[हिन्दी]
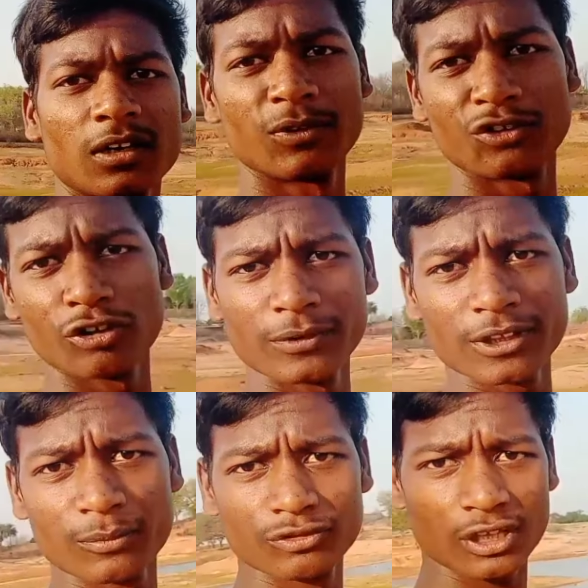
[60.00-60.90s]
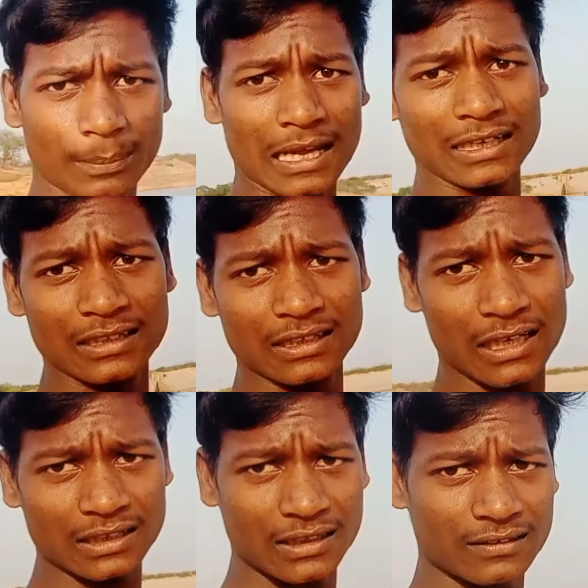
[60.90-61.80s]
और बीचों बीच में उधर पानी दिख
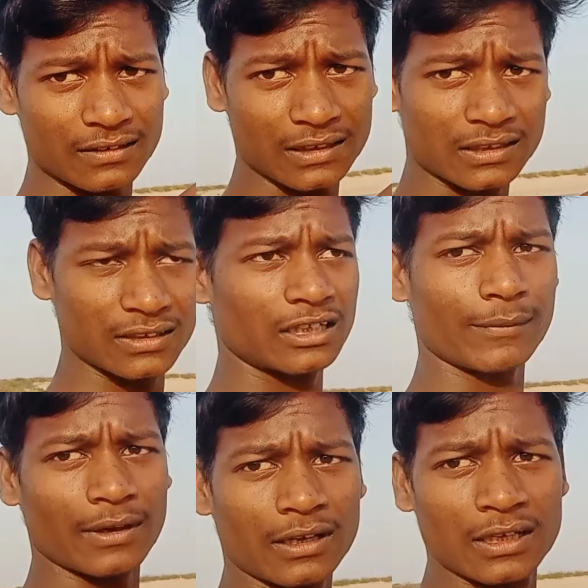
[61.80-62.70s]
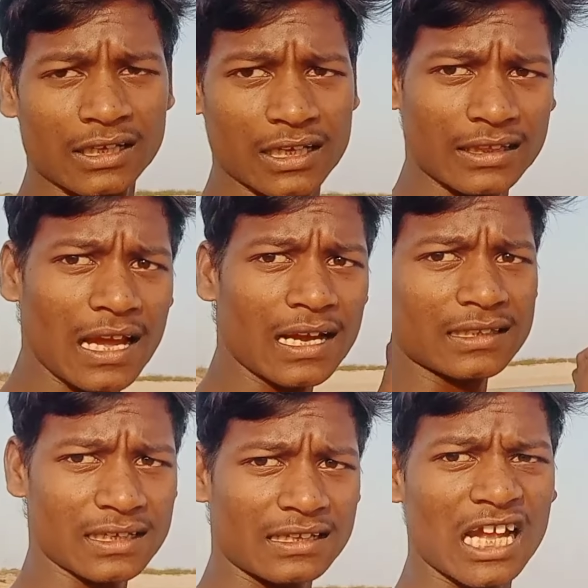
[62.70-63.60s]
रहा है देख सकते हैं किस टाइप का कितना
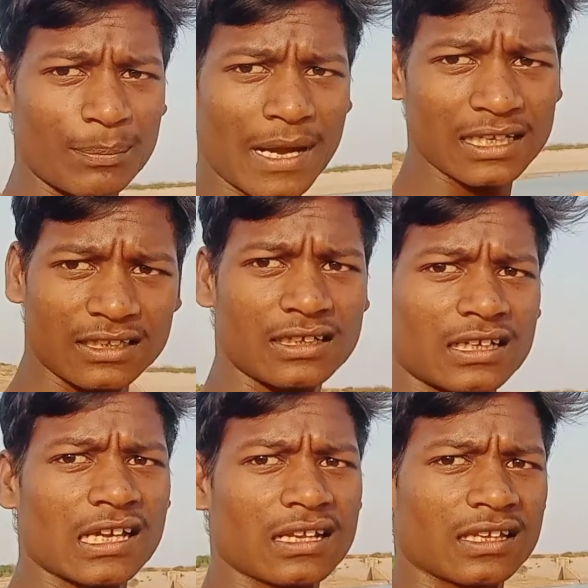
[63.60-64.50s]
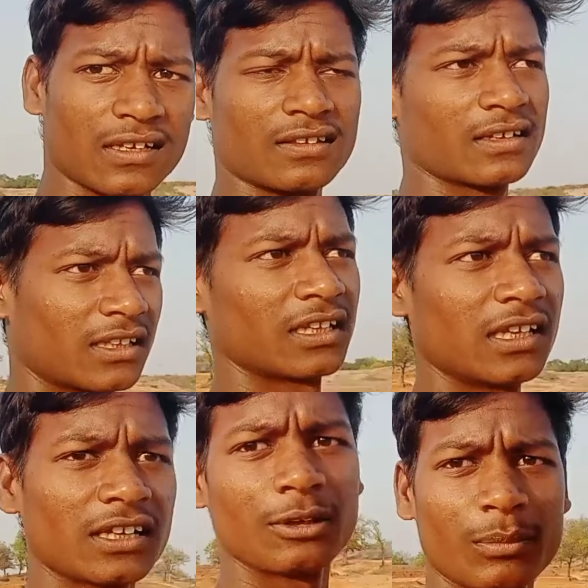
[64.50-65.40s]
खतरनाक पानी दिख रहा है यार देख सकते
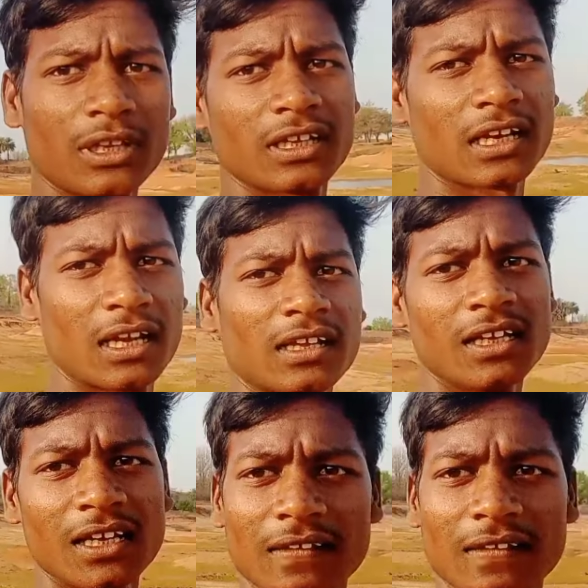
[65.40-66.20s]
हैं एक नंबर दिख रहा है